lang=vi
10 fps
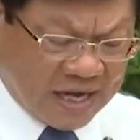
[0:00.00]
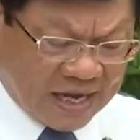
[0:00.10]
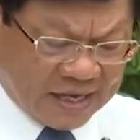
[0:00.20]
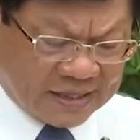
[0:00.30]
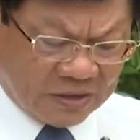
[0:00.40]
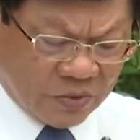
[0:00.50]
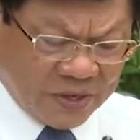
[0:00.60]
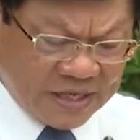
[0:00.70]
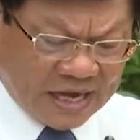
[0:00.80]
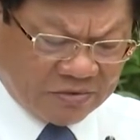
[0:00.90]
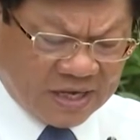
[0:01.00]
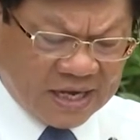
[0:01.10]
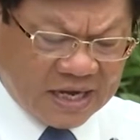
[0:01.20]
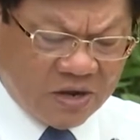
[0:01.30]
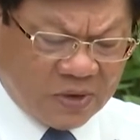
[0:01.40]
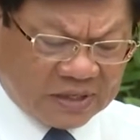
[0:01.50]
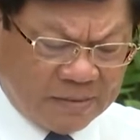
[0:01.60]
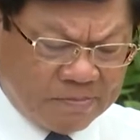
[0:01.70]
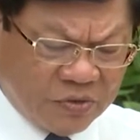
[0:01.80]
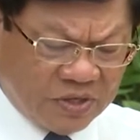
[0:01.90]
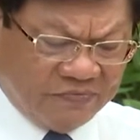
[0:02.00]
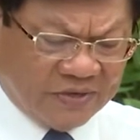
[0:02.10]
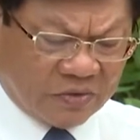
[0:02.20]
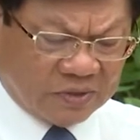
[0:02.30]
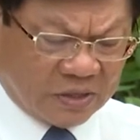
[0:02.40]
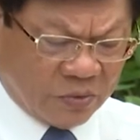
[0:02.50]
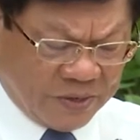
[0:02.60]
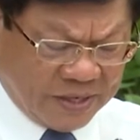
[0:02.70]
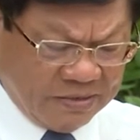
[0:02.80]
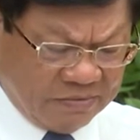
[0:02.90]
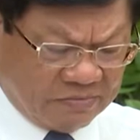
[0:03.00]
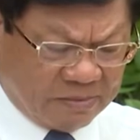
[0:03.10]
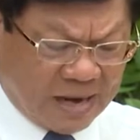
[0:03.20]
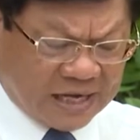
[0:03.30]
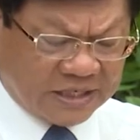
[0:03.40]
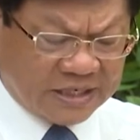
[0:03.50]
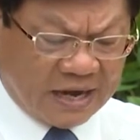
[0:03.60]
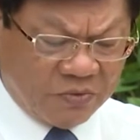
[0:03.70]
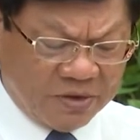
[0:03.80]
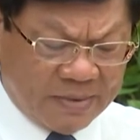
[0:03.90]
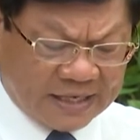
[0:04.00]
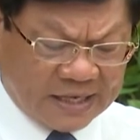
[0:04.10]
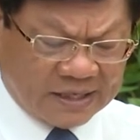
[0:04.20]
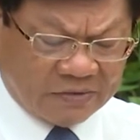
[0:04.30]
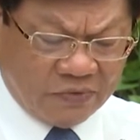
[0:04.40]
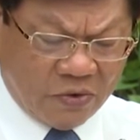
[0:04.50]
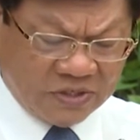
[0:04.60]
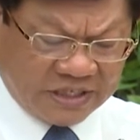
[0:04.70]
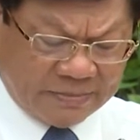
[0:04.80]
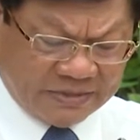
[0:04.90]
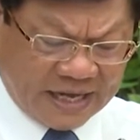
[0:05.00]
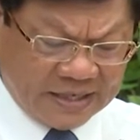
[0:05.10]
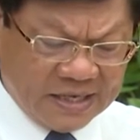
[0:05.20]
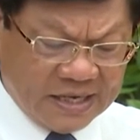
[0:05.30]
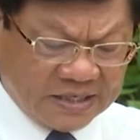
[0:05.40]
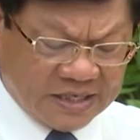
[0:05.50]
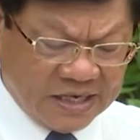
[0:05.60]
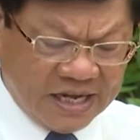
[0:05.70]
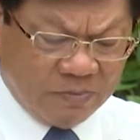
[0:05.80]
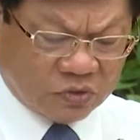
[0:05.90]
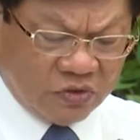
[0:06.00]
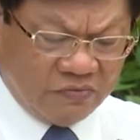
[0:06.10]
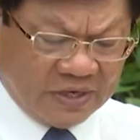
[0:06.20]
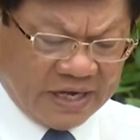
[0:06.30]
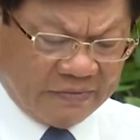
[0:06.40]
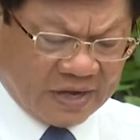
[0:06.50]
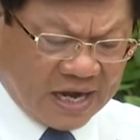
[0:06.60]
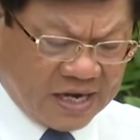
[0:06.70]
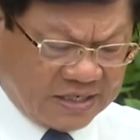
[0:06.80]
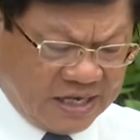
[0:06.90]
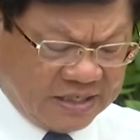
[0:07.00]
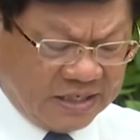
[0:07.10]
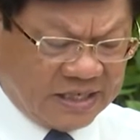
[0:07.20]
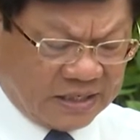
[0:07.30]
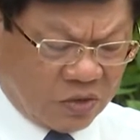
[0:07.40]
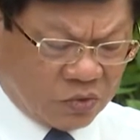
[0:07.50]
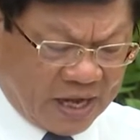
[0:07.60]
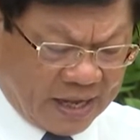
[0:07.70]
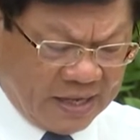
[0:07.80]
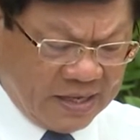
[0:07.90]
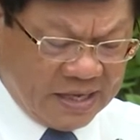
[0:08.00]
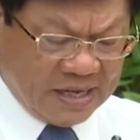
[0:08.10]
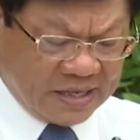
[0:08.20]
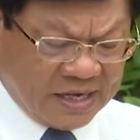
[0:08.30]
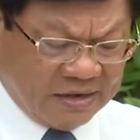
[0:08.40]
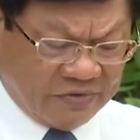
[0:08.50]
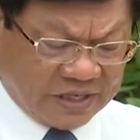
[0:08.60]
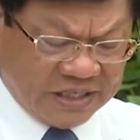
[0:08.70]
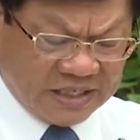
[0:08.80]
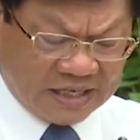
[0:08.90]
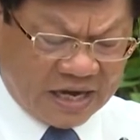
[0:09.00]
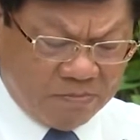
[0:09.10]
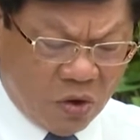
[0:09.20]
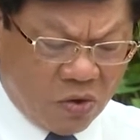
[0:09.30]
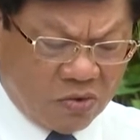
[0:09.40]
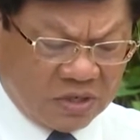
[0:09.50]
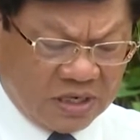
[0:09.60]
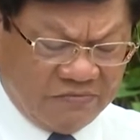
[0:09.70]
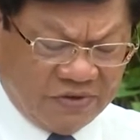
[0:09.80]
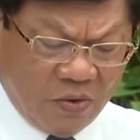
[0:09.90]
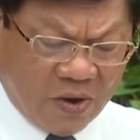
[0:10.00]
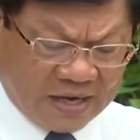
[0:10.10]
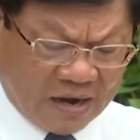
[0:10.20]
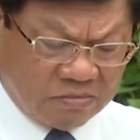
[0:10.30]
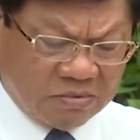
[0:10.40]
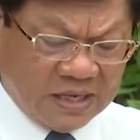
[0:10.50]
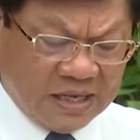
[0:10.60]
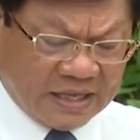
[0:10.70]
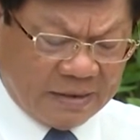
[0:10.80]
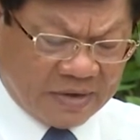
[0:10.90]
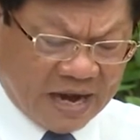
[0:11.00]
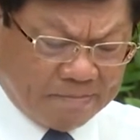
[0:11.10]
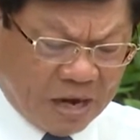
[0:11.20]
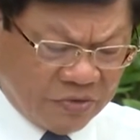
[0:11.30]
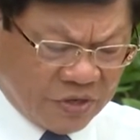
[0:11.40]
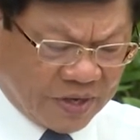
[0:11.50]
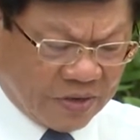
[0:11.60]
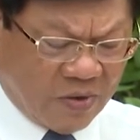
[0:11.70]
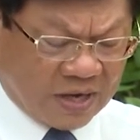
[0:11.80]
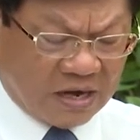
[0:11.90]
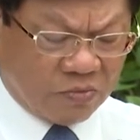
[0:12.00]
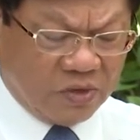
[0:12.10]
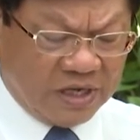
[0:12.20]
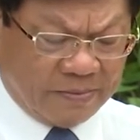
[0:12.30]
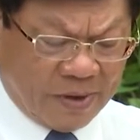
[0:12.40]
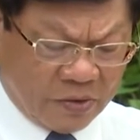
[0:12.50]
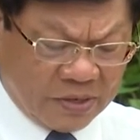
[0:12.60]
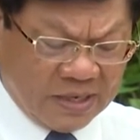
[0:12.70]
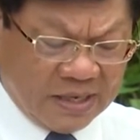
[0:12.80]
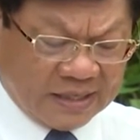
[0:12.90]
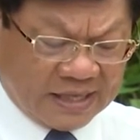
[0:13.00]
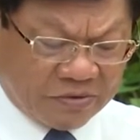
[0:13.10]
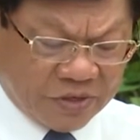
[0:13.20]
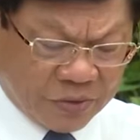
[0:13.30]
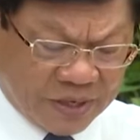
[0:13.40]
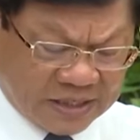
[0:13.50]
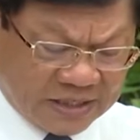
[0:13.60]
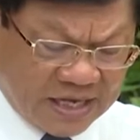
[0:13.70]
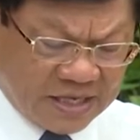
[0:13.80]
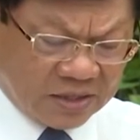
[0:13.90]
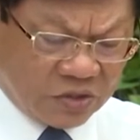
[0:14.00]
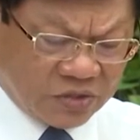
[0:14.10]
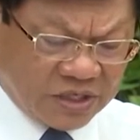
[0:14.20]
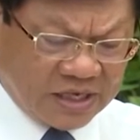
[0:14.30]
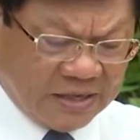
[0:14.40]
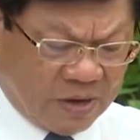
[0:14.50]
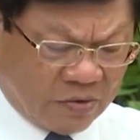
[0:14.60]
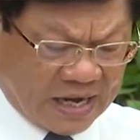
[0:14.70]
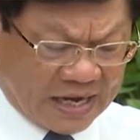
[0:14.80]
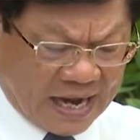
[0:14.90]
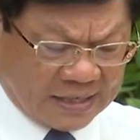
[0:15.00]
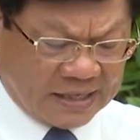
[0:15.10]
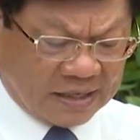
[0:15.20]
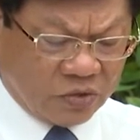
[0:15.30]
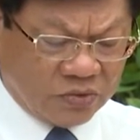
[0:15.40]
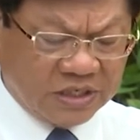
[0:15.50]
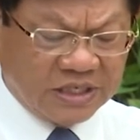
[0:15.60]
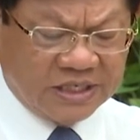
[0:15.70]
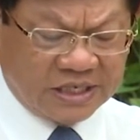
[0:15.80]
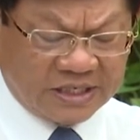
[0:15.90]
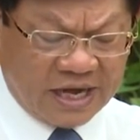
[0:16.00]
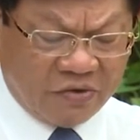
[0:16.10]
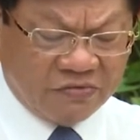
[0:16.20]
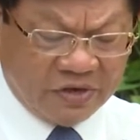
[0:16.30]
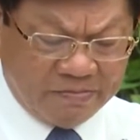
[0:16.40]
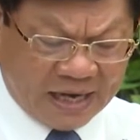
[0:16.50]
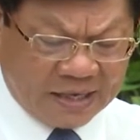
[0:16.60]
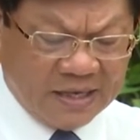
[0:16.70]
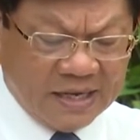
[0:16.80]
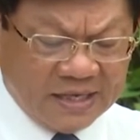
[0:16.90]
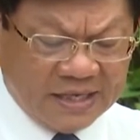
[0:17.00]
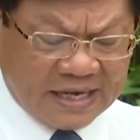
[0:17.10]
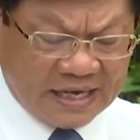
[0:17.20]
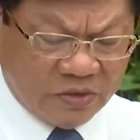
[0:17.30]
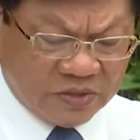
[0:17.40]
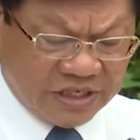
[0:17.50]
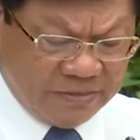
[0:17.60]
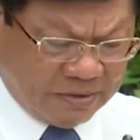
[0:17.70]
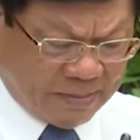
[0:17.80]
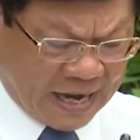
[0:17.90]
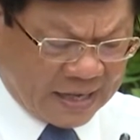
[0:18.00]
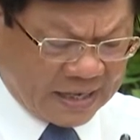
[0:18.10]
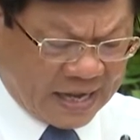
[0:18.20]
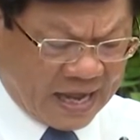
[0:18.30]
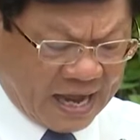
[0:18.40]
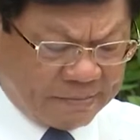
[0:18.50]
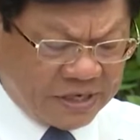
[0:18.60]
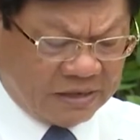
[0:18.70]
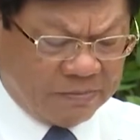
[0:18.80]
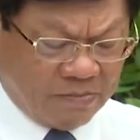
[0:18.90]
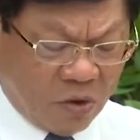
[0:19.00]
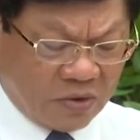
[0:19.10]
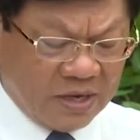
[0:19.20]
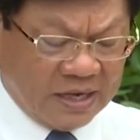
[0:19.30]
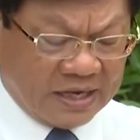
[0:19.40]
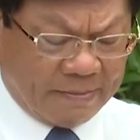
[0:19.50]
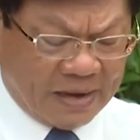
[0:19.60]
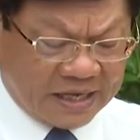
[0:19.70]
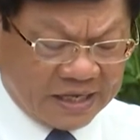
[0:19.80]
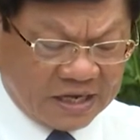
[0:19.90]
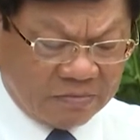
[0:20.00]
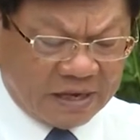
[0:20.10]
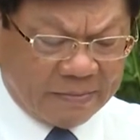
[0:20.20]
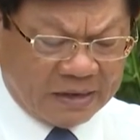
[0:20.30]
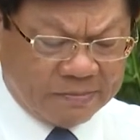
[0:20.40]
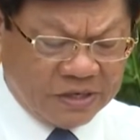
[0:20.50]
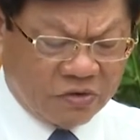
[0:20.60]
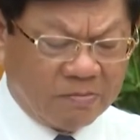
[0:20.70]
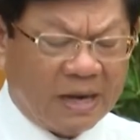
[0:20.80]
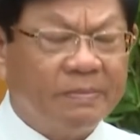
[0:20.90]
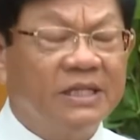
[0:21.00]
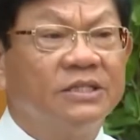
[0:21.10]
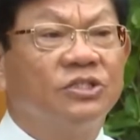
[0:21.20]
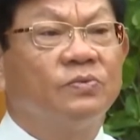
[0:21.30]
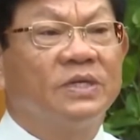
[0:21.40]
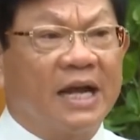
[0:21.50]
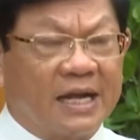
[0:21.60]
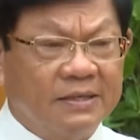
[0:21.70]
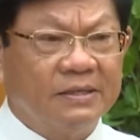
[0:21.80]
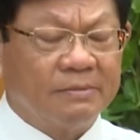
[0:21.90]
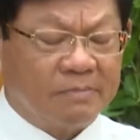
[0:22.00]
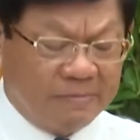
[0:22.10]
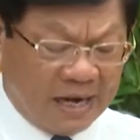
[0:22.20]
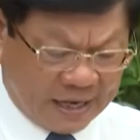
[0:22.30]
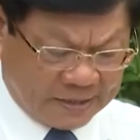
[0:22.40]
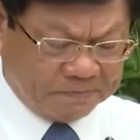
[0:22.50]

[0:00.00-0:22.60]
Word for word: đề nghị thành ủy giao cho các cơ quan tham mưu giúp việc của thành ủy và ban các sự đảng ủy ban dân thành phố xem xét xử lý một số vấn đề về cơ chế chính sách cụ thể như là về chính sách cán bộ, kinh phí hoạt động nhằm đảm bảo điều kiện hoạt động của Liên hội, tạo điều kiện xây dựng tổ chức Liên hội Đà Nẵng thành tổ chức chính trị xã hội vững mạnh như kết luận 93 ngày 20 tháng 11 năm 2020 của Ban Bí thư Trung ương Đảng mới ban hành.